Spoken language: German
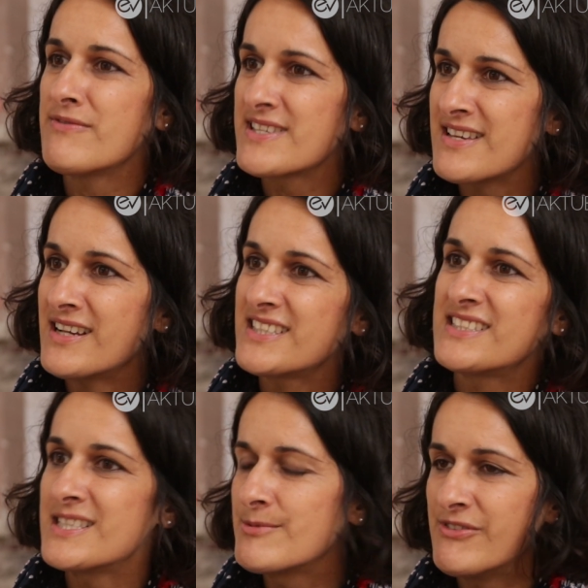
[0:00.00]
was sage ich
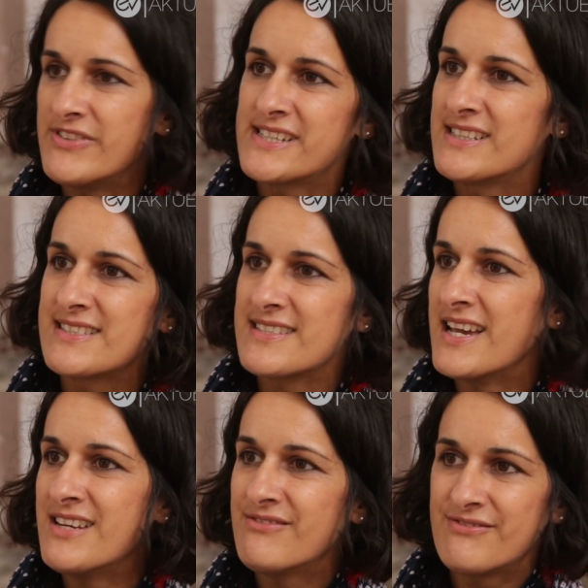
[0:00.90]
jetzt, mir fällt nichts
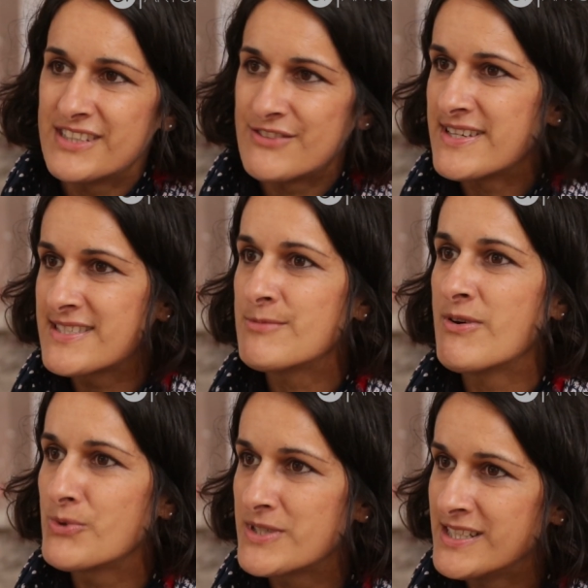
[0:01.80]
ein, ich weiß nicht
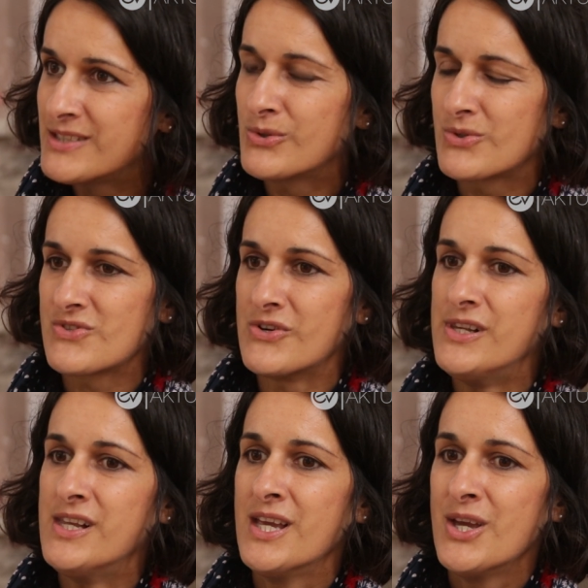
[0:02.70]
mal, wo ich hingucken soll.